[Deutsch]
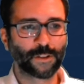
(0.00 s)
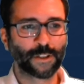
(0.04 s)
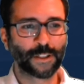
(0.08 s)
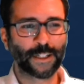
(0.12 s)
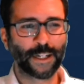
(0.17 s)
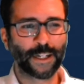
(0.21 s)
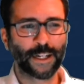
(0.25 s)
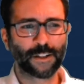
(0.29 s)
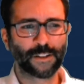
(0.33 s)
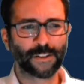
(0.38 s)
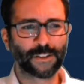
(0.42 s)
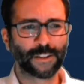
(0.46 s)
Die
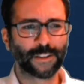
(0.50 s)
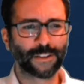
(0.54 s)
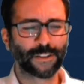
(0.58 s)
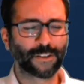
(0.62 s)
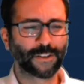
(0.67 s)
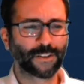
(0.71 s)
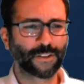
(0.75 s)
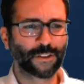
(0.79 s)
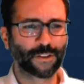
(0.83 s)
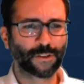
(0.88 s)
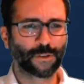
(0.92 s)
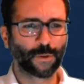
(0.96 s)
Gegner sind
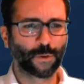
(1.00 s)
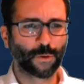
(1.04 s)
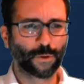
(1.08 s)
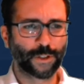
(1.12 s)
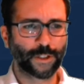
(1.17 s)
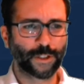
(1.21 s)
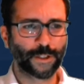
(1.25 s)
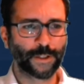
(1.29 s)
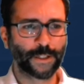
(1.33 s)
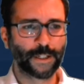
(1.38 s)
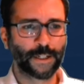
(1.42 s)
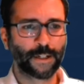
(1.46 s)
jetzt nicht
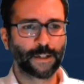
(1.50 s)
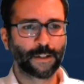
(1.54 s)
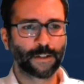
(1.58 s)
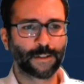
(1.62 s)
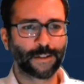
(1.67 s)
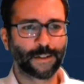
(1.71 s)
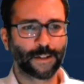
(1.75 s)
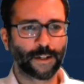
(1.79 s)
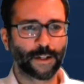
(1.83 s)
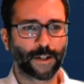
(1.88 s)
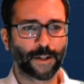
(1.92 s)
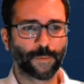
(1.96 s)
ohne,
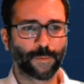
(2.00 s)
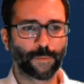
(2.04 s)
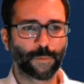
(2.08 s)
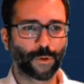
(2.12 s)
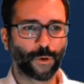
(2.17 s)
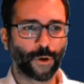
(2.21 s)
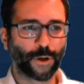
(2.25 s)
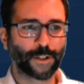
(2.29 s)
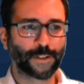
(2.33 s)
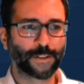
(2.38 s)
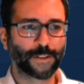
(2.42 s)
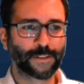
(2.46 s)
da
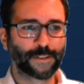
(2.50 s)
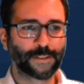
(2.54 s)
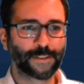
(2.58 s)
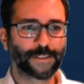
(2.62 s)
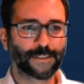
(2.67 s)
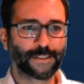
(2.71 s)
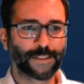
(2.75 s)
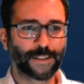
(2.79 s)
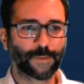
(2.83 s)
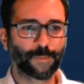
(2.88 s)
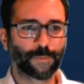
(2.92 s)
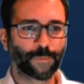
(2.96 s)
bedeuten
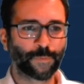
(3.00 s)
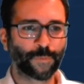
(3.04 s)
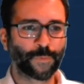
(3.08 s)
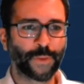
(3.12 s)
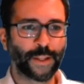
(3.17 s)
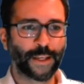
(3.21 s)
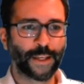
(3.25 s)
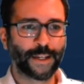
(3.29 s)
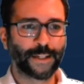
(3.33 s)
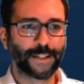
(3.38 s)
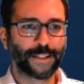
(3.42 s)
sieben